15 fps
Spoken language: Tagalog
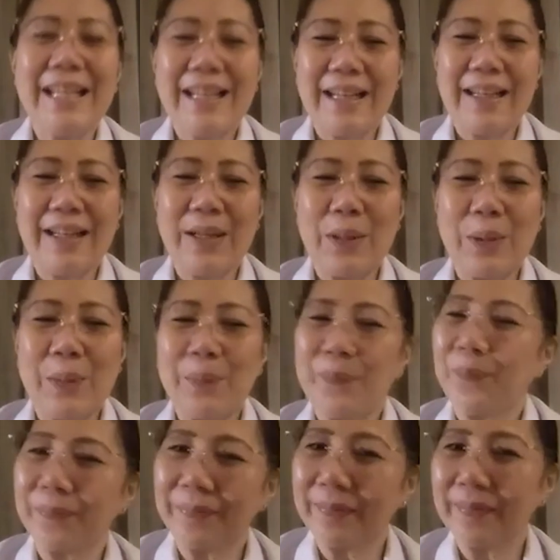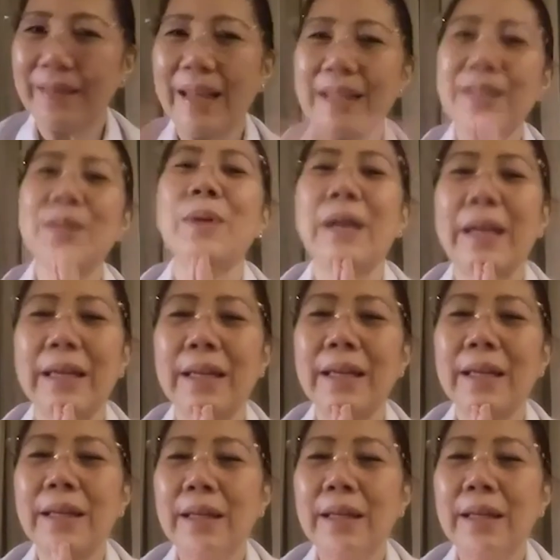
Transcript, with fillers: Um, that's why